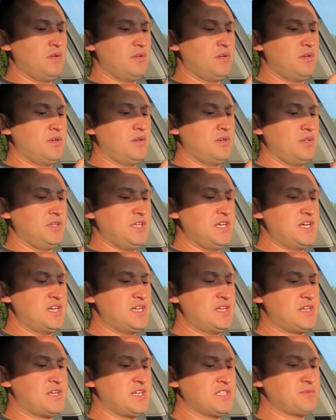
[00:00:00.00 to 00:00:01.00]
а,
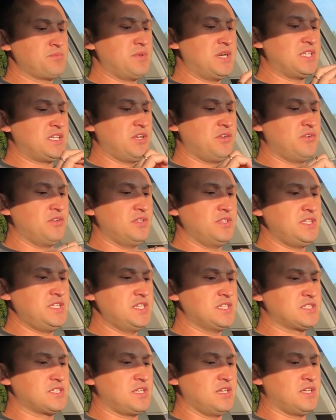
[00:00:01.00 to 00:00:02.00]
я рассматривал
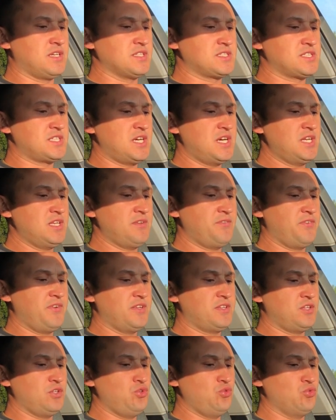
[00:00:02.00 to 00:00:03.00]
несколько сайтов.
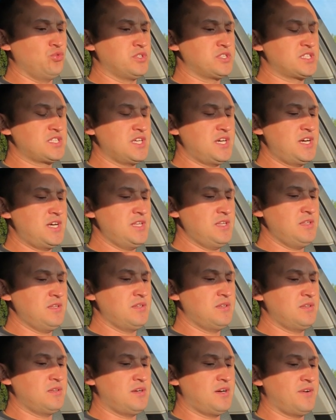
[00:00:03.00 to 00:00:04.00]
Это Юлсан,
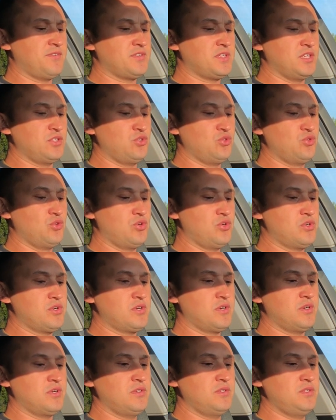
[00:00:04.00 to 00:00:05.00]
Автодок
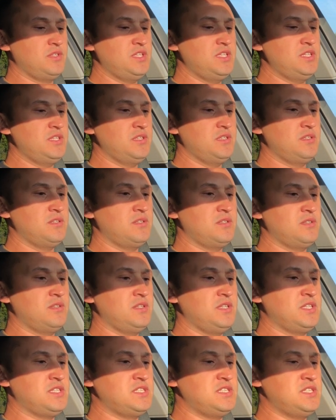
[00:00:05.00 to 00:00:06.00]
и
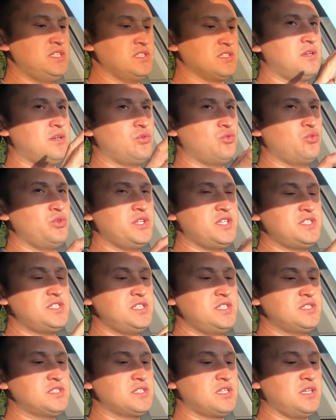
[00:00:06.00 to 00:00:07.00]
Exist. У
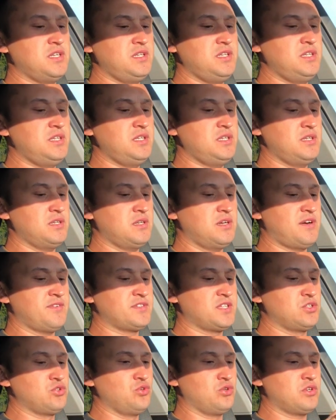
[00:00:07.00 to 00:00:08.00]
Exist и
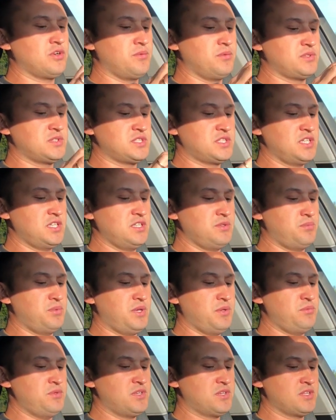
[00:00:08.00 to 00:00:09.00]
Автодока вот цены
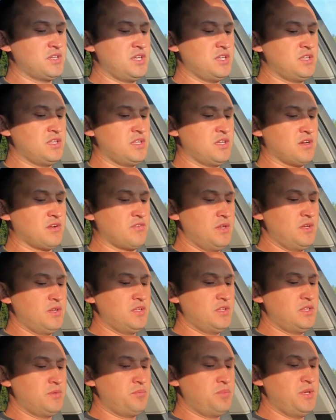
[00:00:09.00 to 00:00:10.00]
примерно одинаковые.
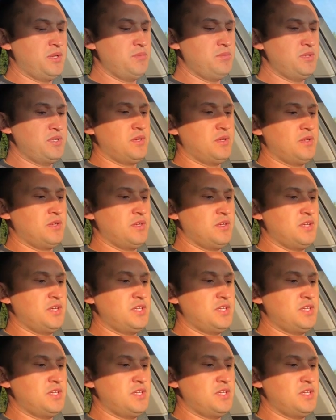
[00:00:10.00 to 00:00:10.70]
Например, я